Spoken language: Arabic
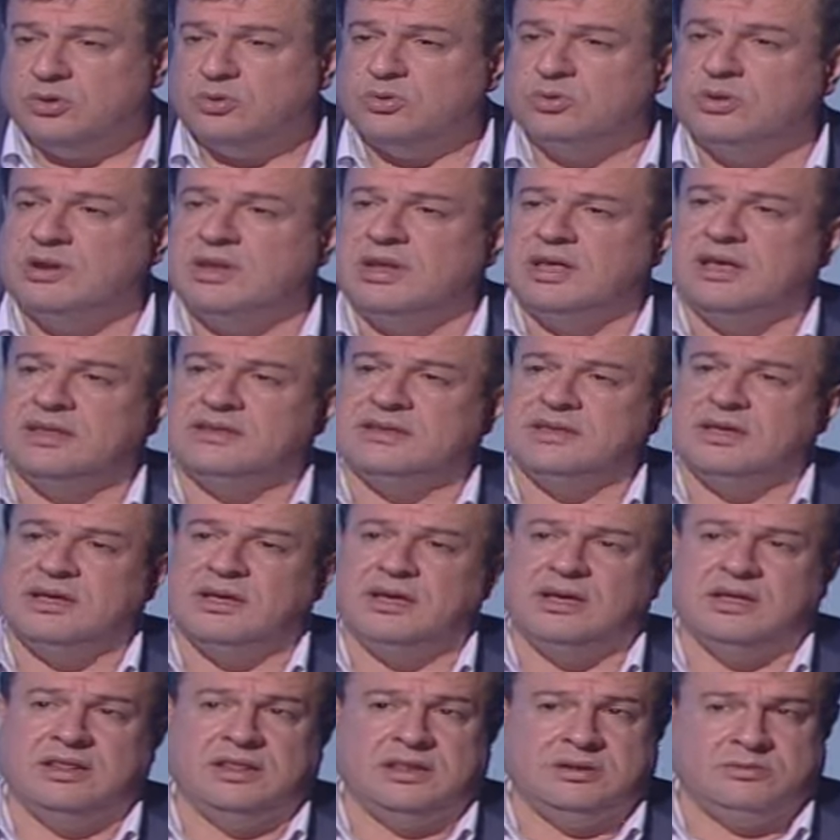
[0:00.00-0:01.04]

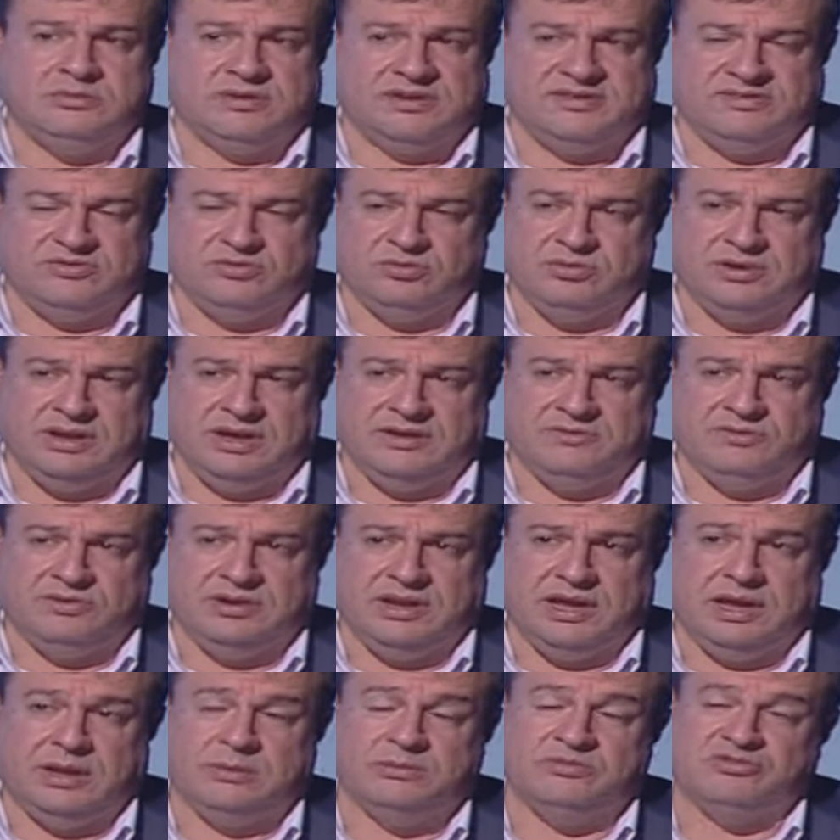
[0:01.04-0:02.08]
كلياتها المرسوم العفو
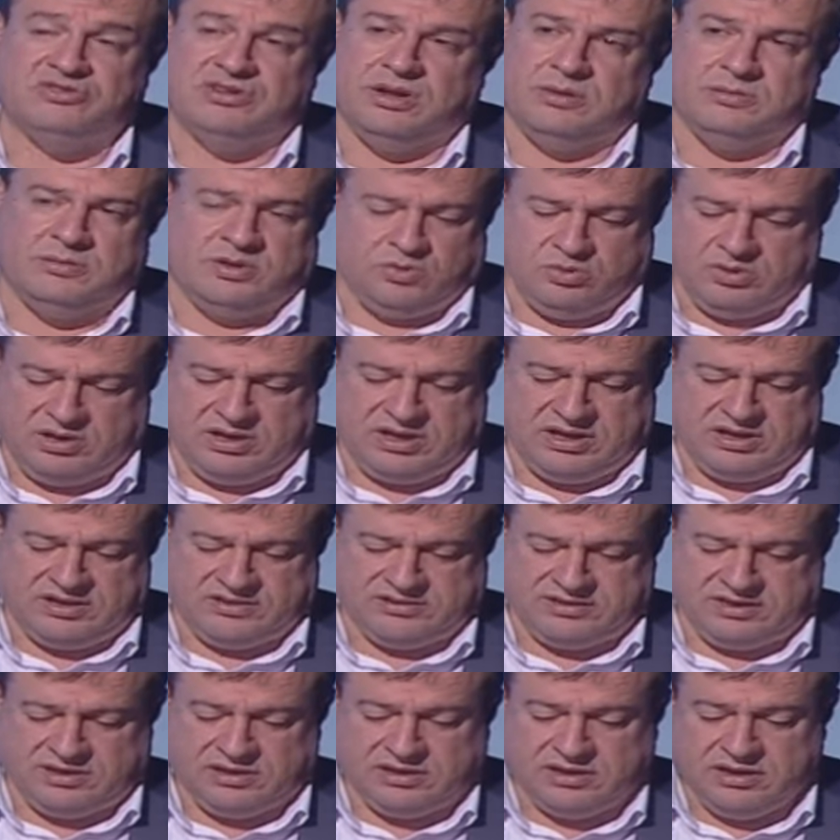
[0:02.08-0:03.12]
العام شامله
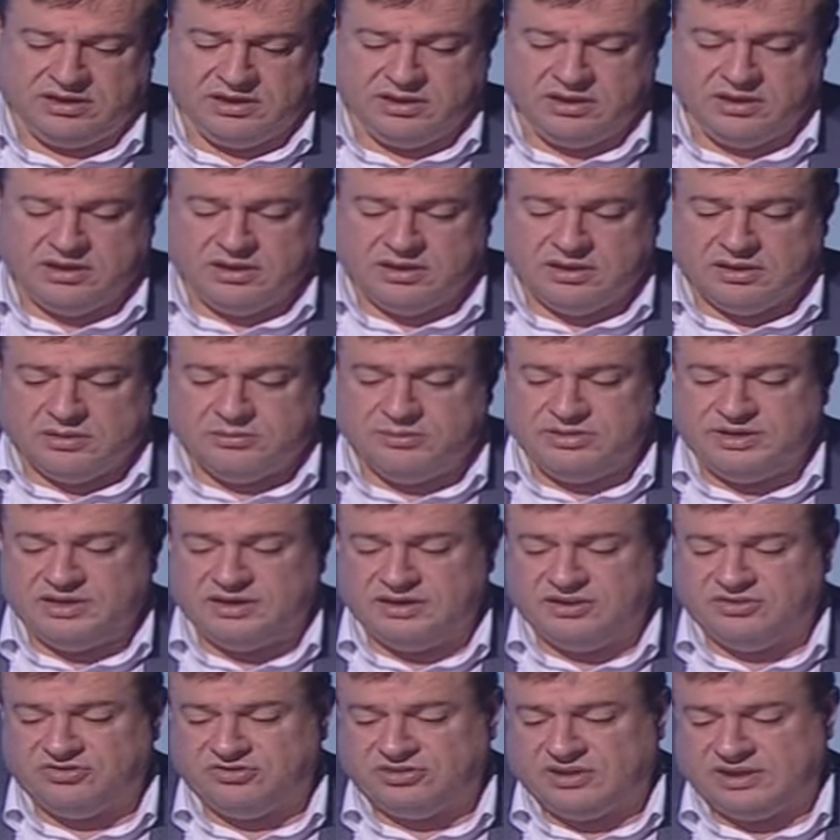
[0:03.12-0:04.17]
كلياتها
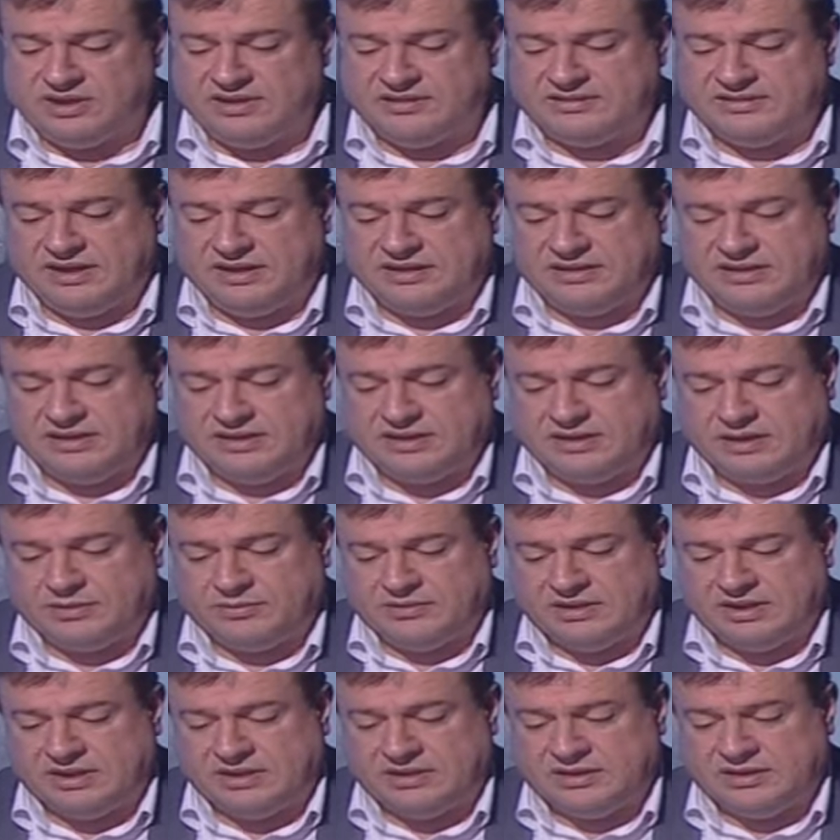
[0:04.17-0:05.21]
بقي شغله ثانيه
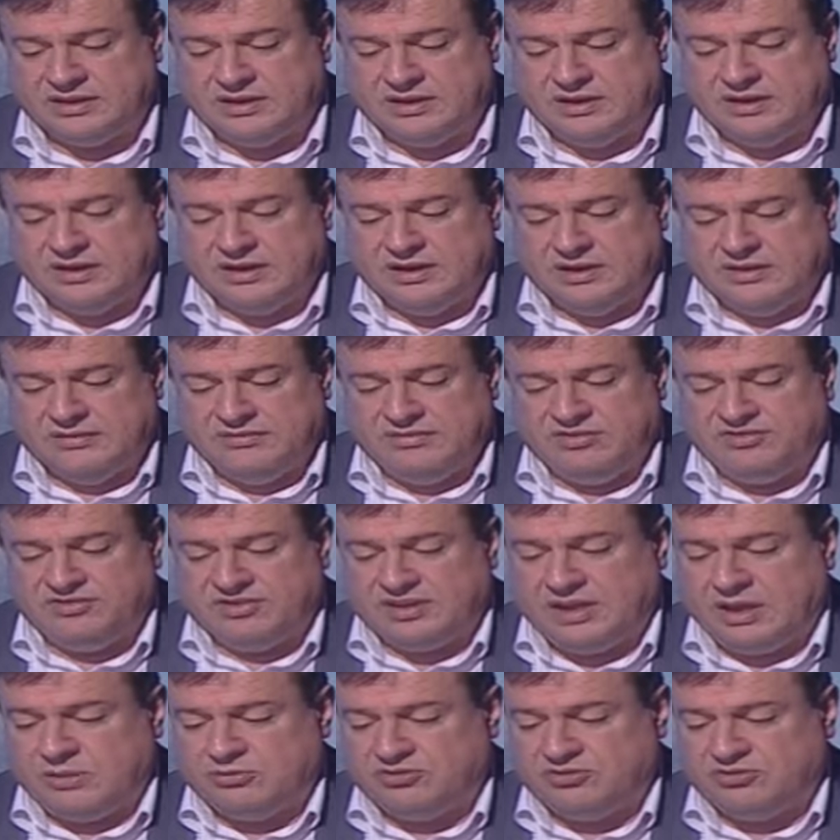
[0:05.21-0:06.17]
كمان في جرائم